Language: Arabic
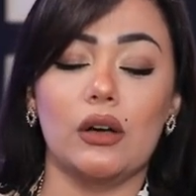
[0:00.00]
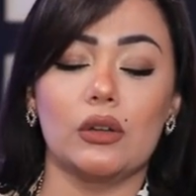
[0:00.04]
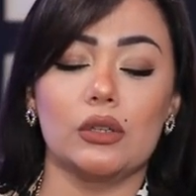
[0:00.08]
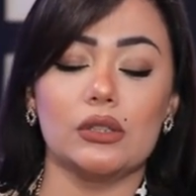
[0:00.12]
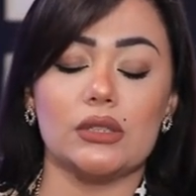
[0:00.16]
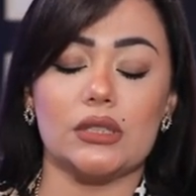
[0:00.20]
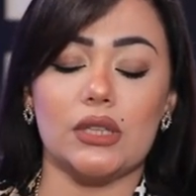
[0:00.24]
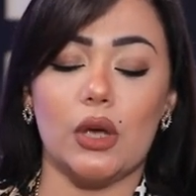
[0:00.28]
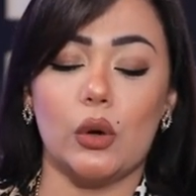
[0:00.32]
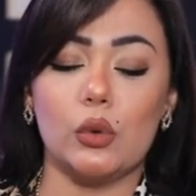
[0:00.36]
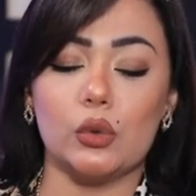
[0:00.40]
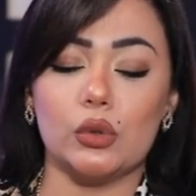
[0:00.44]

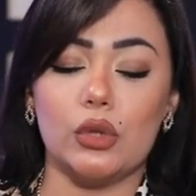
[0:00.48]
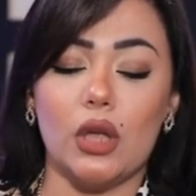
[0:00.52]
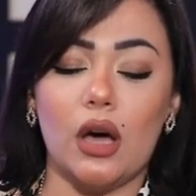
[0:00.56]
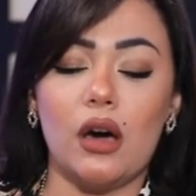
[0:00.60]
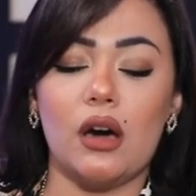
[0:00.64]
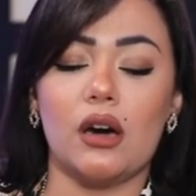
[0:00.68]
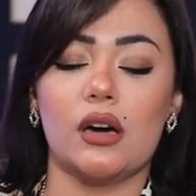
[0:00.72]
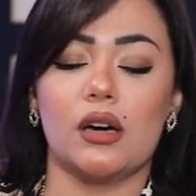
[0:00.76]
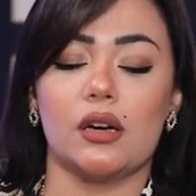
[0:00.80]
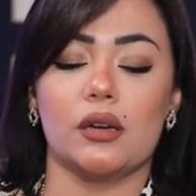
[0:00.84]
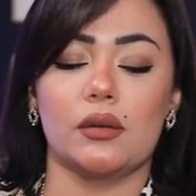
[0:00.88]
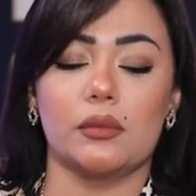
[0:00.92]

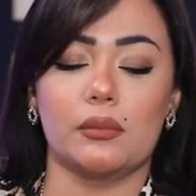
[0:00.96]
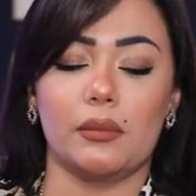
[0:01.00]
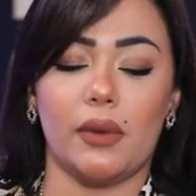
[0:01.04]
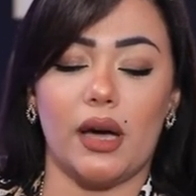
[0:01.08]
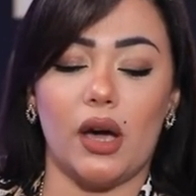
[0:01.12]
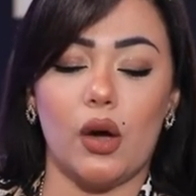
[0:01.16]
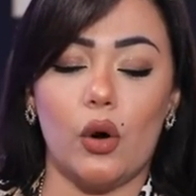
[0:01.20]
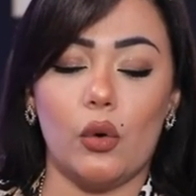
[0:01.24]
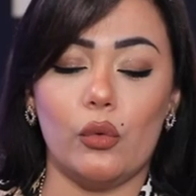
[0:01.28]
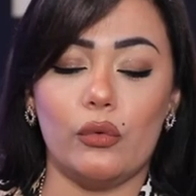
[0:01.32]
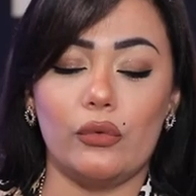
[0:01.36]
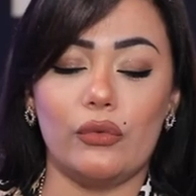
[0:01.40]
سأضخم
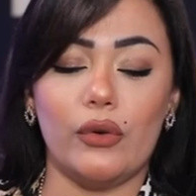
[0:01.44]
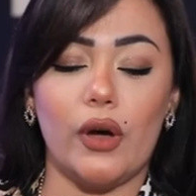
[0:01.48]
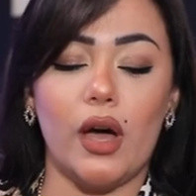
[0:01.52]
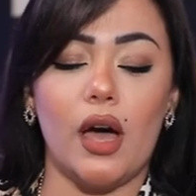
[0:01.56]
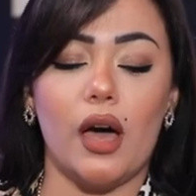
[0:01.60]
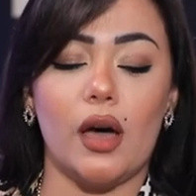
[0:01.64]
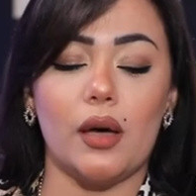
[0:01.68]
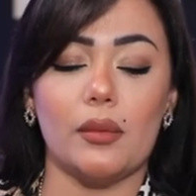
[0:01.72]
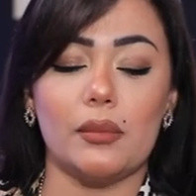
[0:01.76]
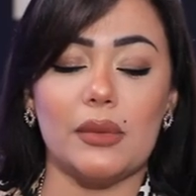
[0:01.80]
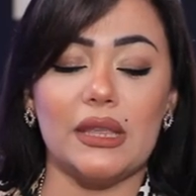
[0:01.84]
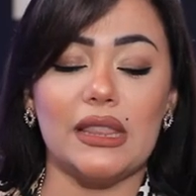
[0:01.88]

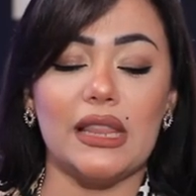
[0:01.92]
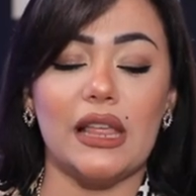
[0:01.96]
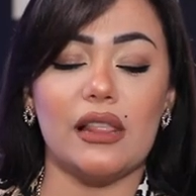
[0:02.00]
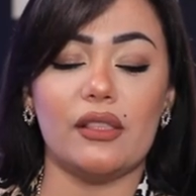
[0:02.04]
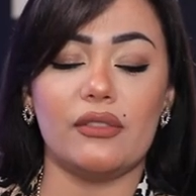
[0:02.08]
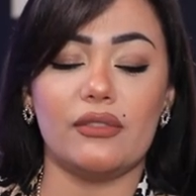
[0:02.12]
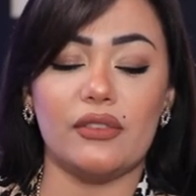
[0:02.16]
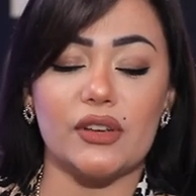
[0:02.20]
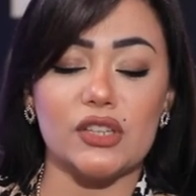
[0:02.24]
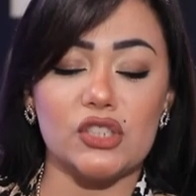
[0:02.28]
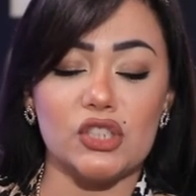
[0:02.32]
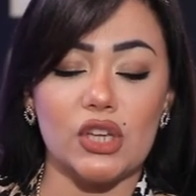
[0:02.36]
خوفها من
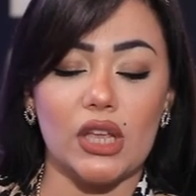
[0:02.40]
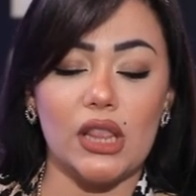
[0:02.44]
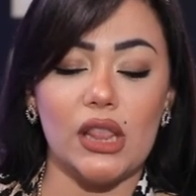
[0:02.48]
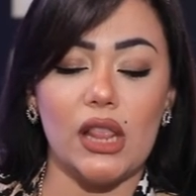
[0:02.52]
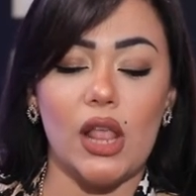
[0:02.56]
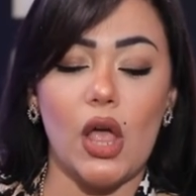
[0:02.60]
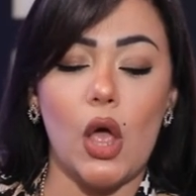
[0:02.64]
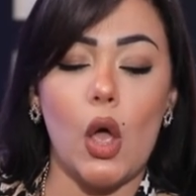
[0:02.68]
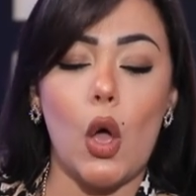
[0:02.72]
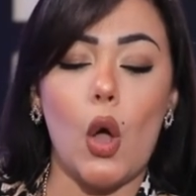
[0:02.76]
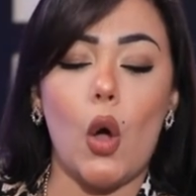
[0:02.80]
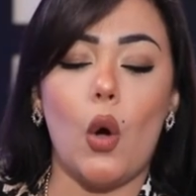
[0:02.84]
الفشل
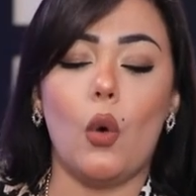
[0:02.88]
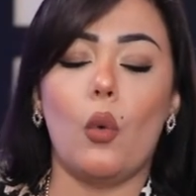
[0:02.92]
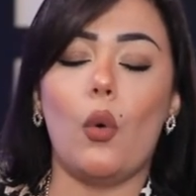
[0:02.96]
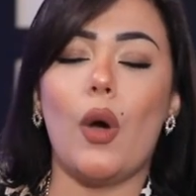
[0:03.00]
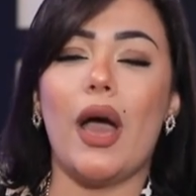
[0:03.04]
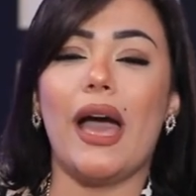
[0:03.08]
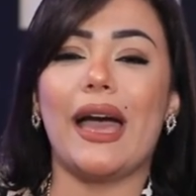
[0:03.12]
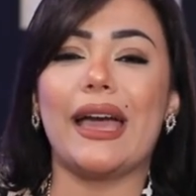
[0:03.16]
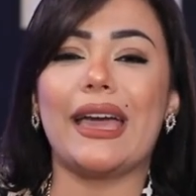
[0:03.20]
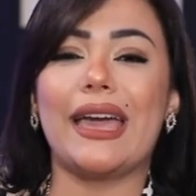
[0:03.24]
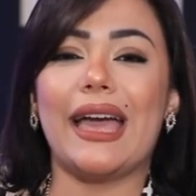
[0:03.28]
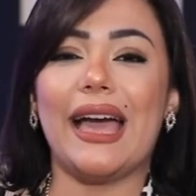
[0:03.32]

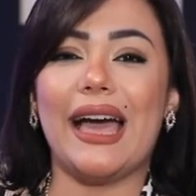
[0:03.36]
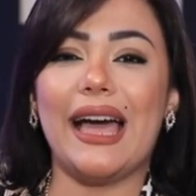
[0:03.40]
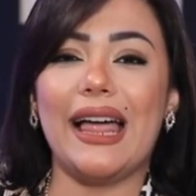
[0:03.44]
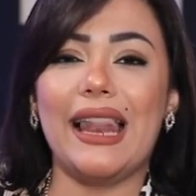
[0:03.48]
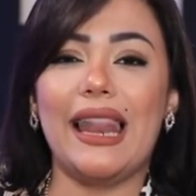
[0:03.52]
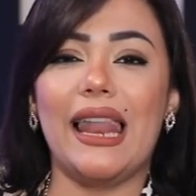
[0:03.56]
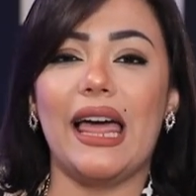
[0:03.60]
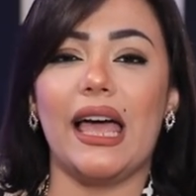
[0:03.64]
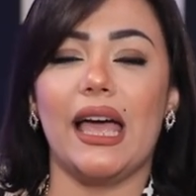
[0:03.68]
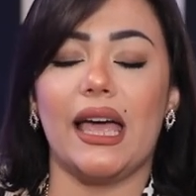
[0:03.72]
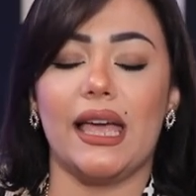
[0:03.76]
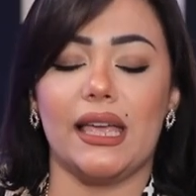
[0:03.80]

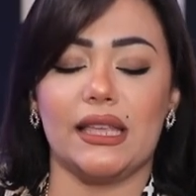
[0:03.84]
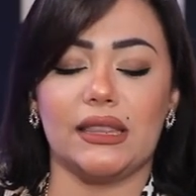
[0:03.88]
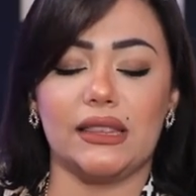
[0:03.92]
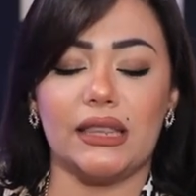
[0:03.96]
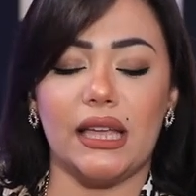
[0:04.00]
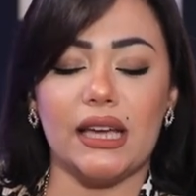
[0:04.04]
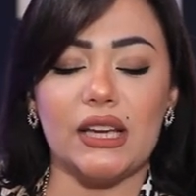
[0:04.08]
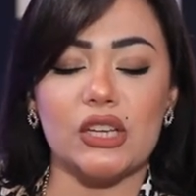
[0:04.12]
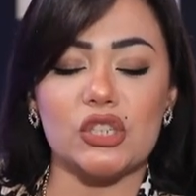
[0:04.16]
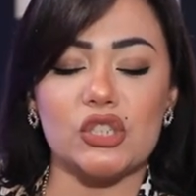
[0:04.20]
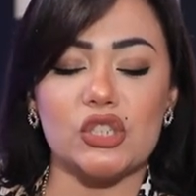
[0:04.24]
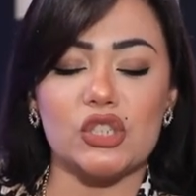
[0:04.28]
وأجعلها
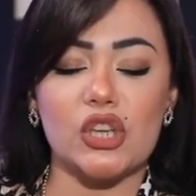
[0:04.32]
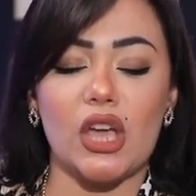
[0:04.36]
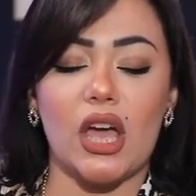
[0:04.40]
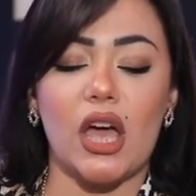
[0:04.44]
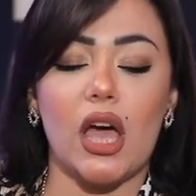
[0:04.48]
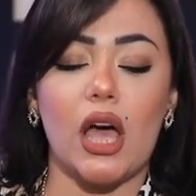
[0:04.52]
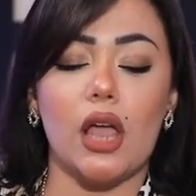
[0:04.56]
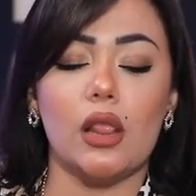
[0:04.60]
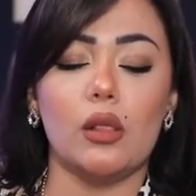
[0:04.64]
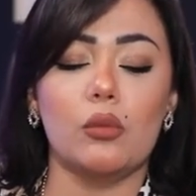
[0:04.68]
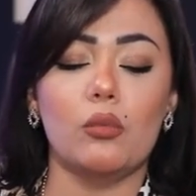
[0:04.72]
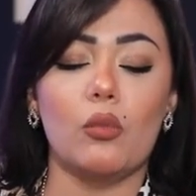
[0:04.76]
تخشى
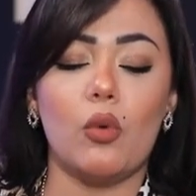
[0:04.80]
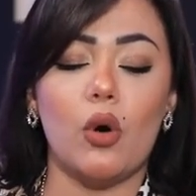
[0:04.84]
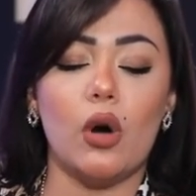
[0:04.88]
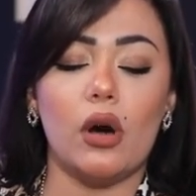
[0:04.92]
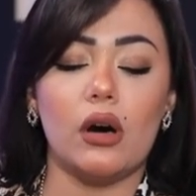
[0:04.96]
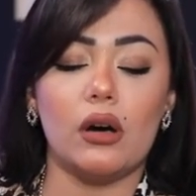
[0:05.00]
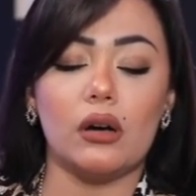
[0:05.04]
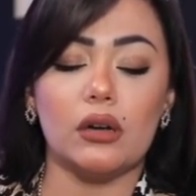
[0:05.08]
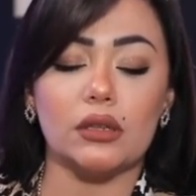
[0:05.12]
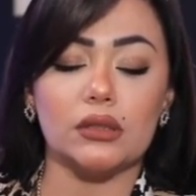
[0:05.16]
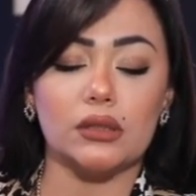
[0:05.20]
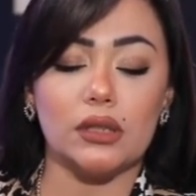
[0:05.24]

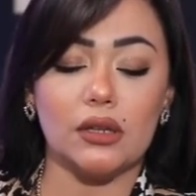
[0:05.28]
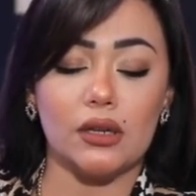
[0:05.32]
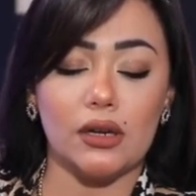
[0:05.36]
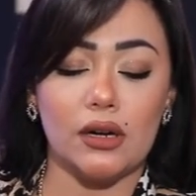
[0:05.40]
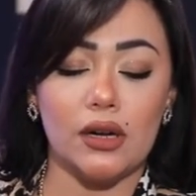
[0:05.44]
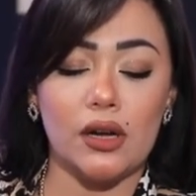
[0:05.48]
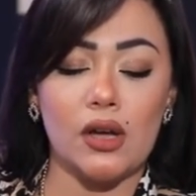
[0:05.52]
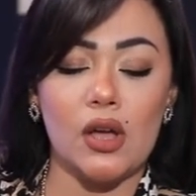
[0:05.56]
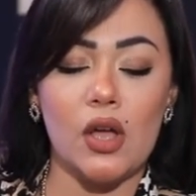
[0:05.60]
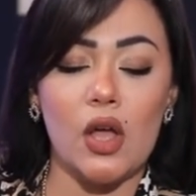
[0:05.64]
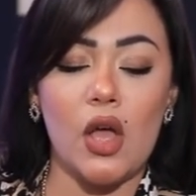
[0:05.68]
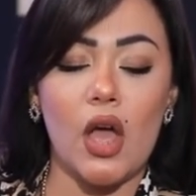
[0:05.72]

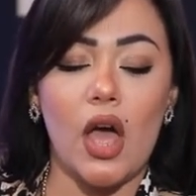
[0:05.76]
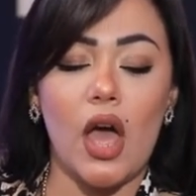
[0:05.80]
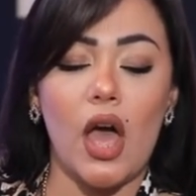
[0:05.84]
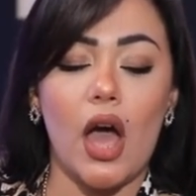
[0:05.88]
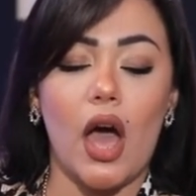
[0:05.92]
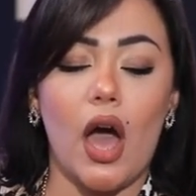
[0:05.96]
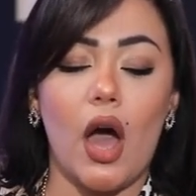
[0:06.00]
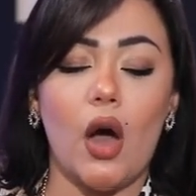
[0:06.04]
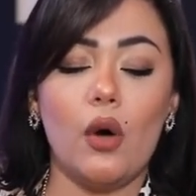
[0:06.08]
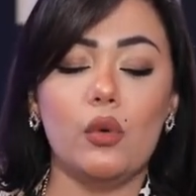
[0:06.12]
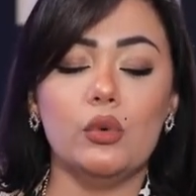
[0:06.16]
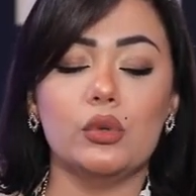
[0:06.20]
المخاطرة
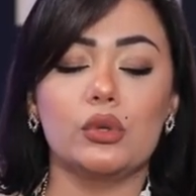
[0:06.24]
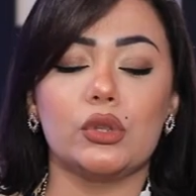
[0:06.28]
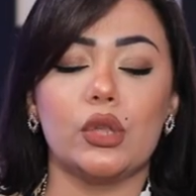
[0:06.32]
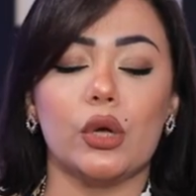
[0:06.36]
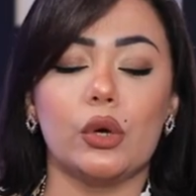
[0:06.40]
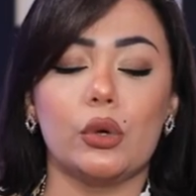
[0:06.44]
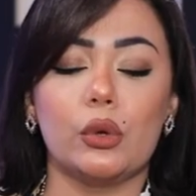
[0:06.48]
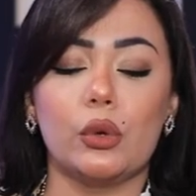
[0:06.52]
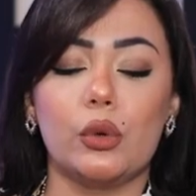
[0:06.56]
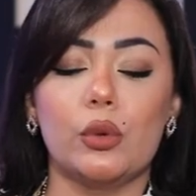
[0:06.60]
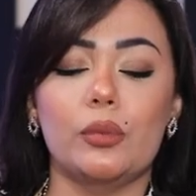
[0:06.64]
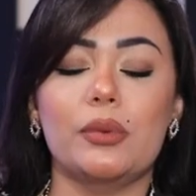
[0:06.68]
أو
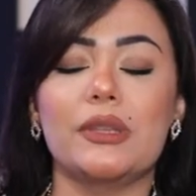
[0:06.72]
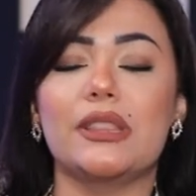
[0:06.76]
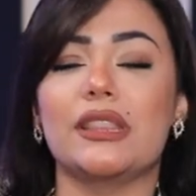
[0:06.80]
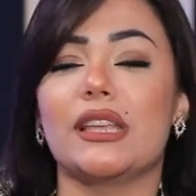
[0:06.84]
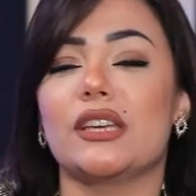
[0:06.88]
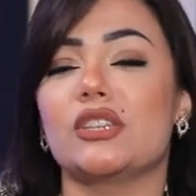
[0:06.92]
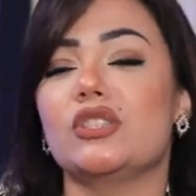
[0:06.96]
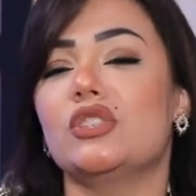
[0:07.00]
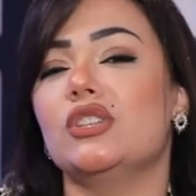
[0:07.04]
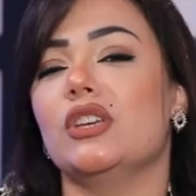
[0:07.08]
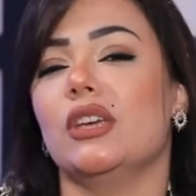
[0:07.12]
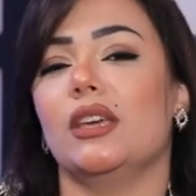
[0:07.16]
تجربة
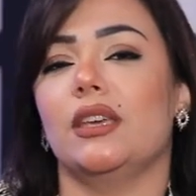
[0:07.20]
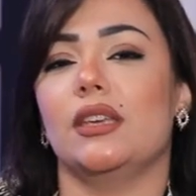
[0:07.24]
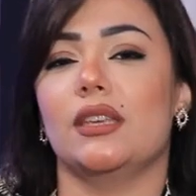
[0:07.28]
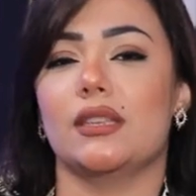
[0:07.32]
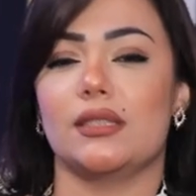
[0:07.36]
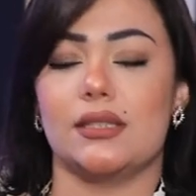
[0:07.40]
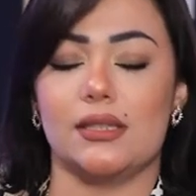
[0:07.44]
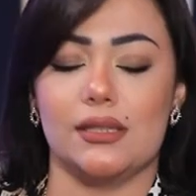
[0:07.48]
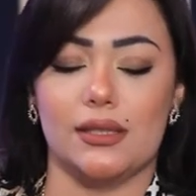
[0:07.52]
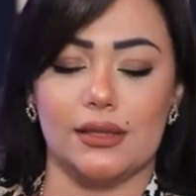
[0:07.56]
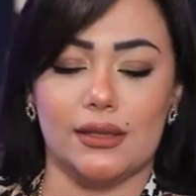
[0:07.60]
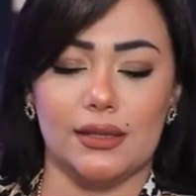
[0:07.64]
أشياء
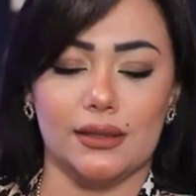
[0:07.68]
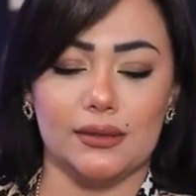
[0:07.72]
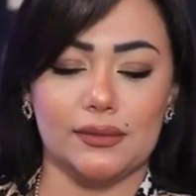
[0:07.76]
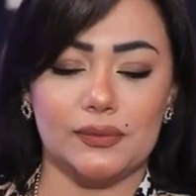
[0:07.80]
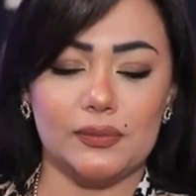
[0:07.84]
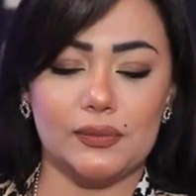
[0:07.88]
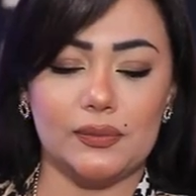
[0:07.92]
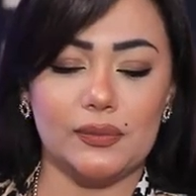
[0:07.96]
جديدة